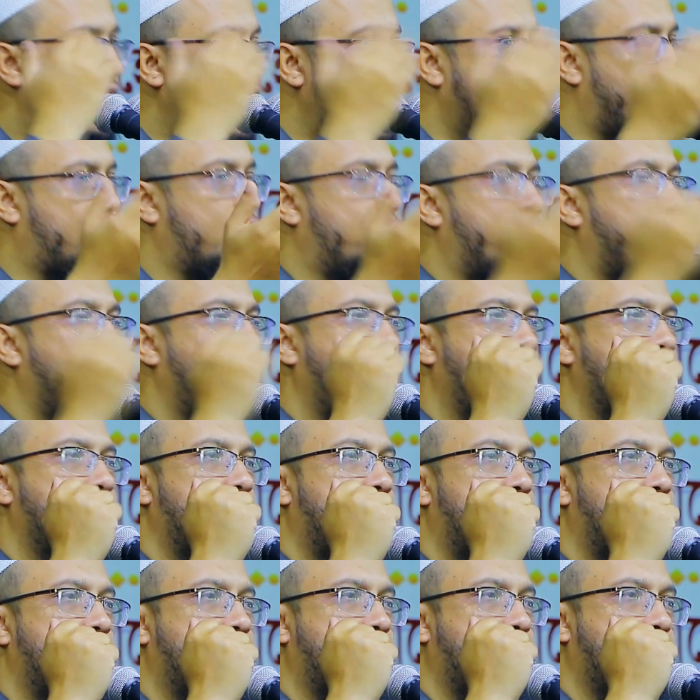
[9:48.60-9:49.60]
দিন সম্পর্কে
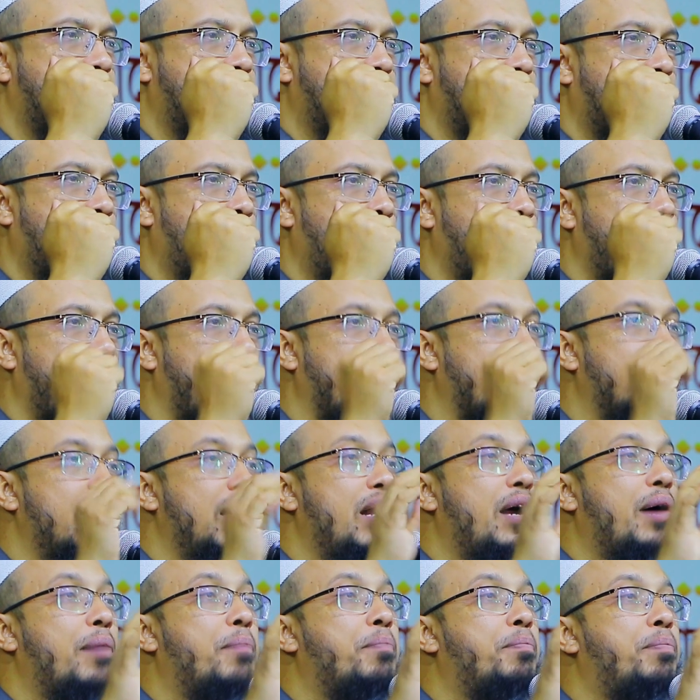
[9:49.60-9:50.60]
জানার চেষ্টা করেন
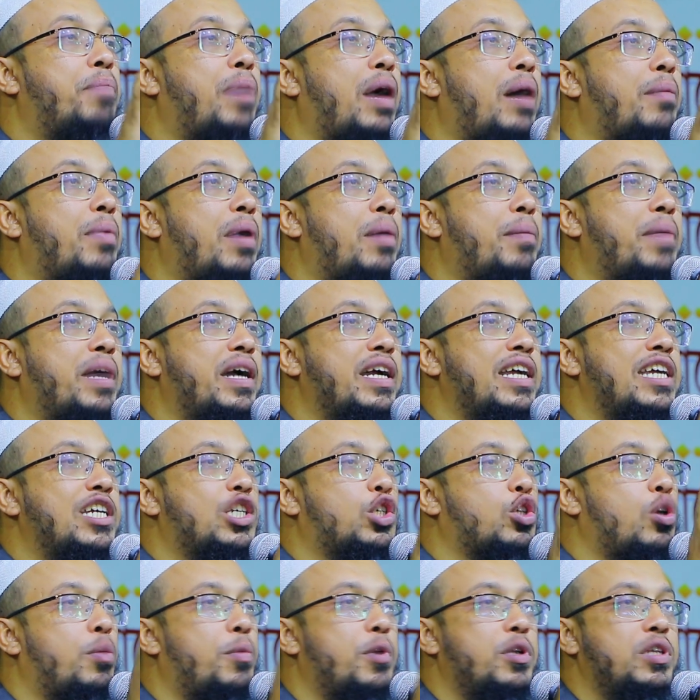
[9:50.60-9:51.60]
বাবা মাকে
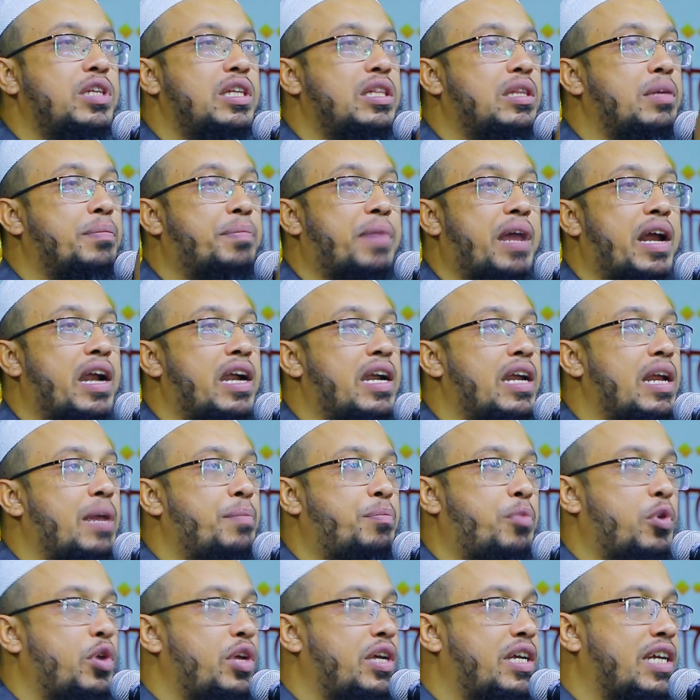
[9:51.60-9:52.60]
সময় দিতে পারেন
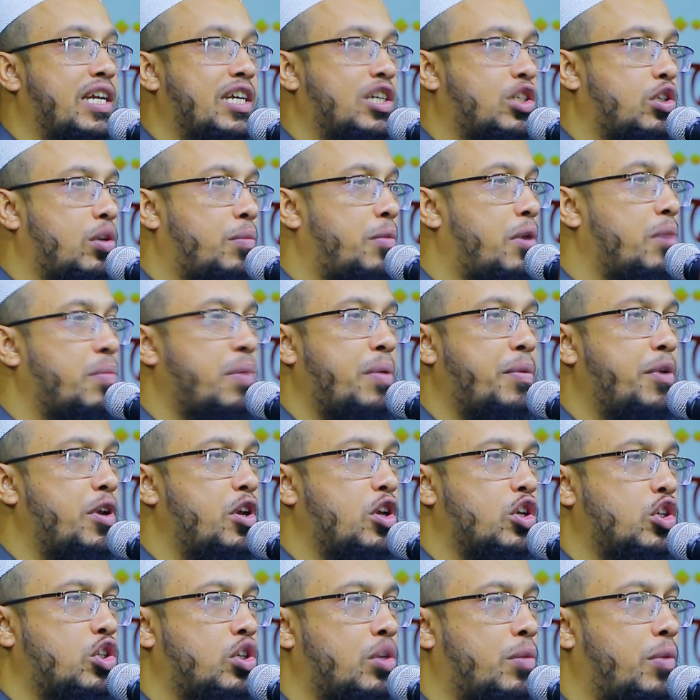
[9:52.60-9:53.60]
নাই পরীক্ষার সময়
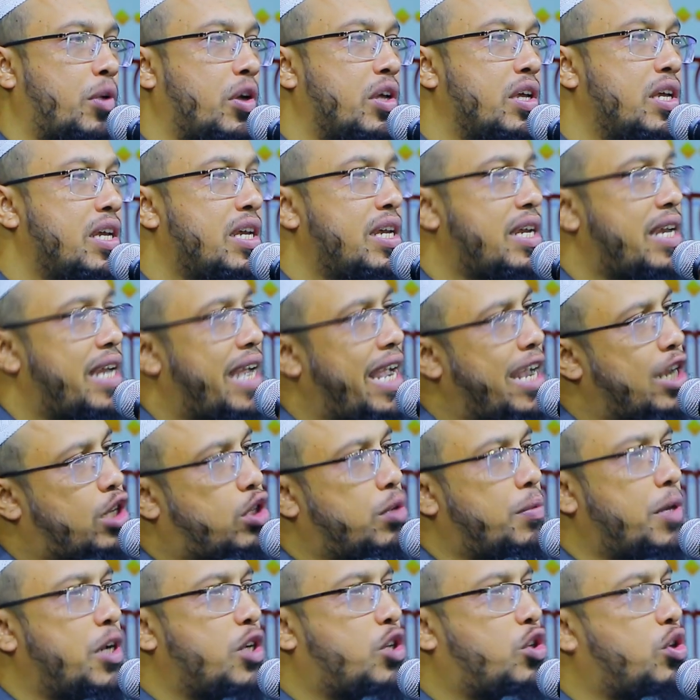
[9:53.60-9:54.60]
বিভিন্ন সময় এই
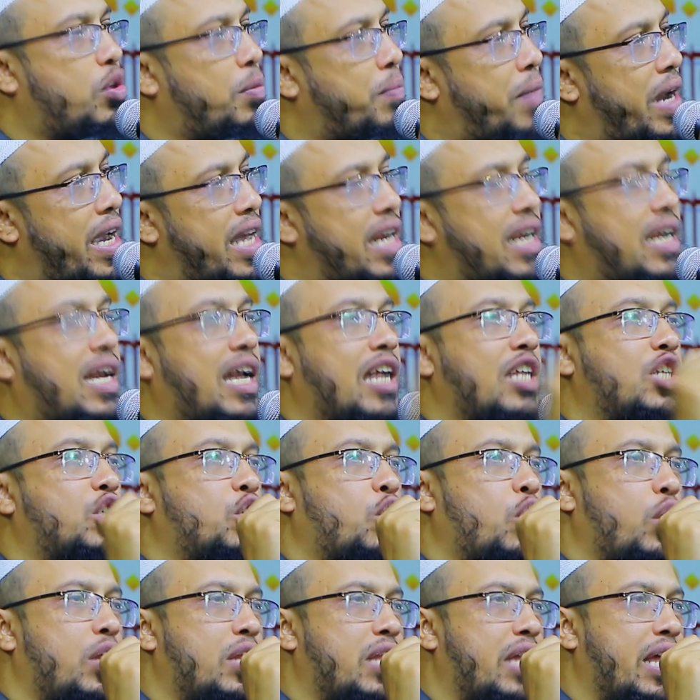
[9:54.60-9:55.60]
সময় একটু মায়ের কাজ
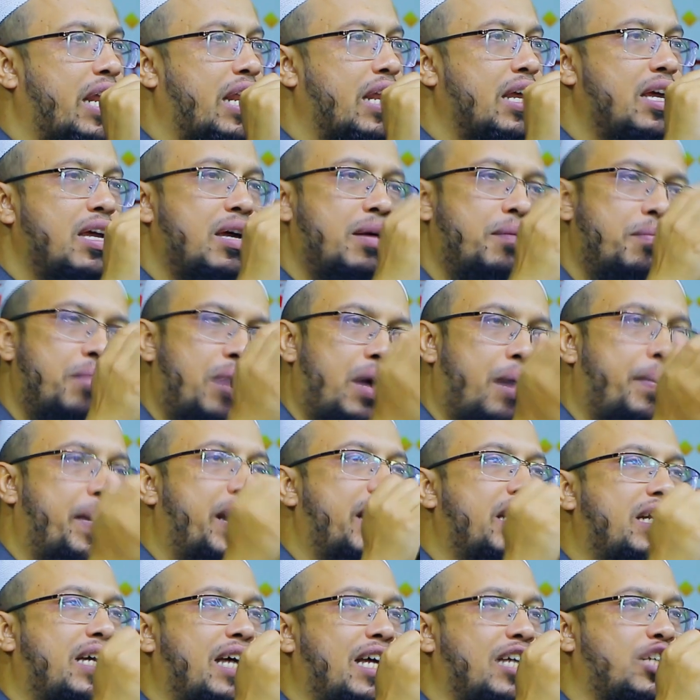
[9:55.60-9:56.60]
করে দেন
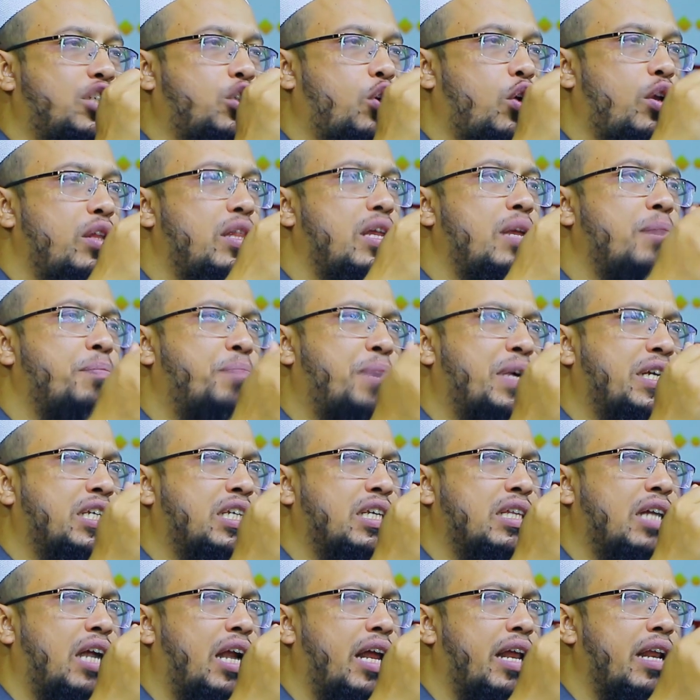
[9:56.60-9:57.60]
বাবার কাজ করে দেন
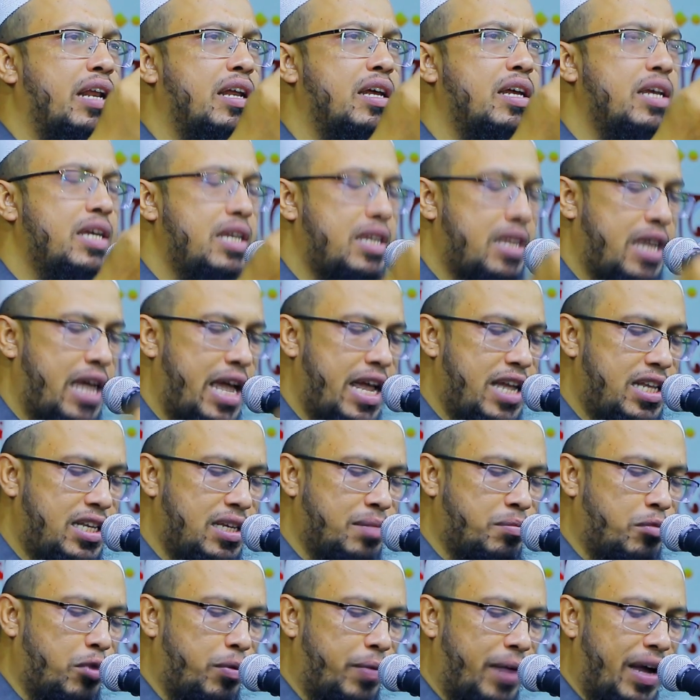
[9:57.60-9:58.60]
পাশে দাঁড়ান এই
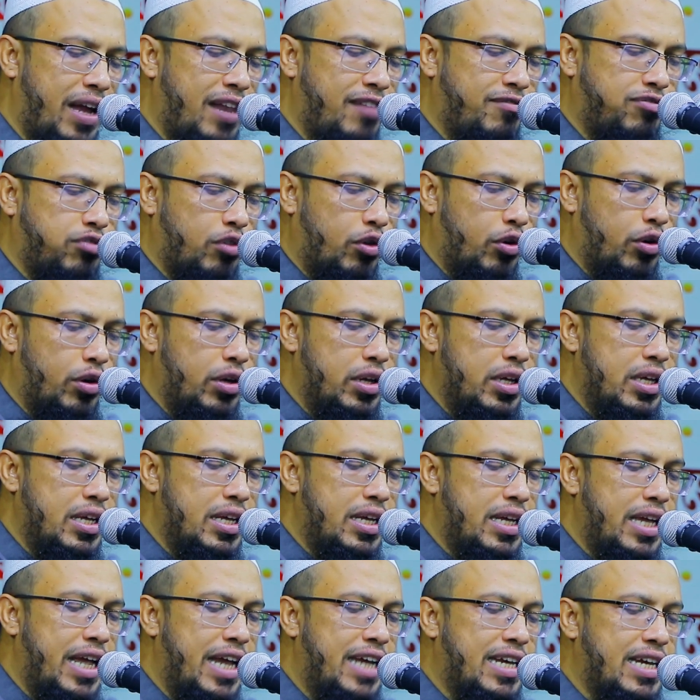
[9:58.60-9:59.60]
যে মোবাইল ফোন
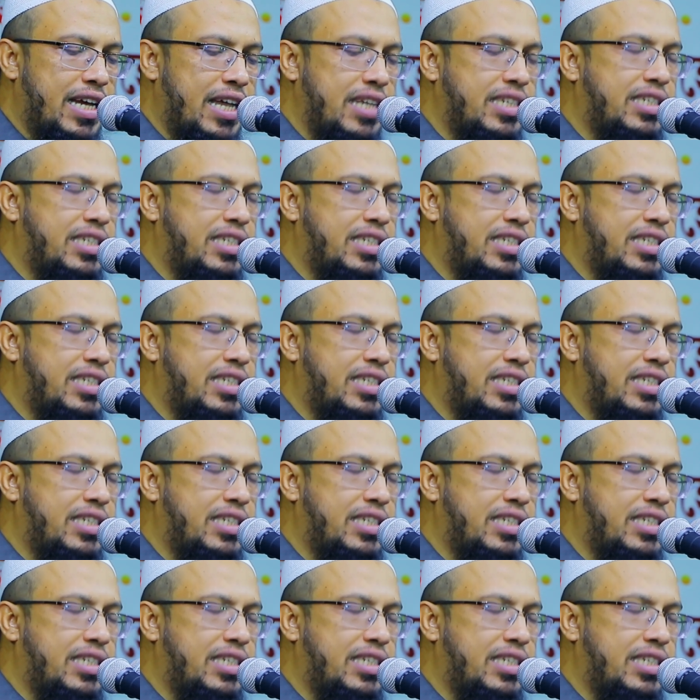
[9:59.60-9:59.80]
এটা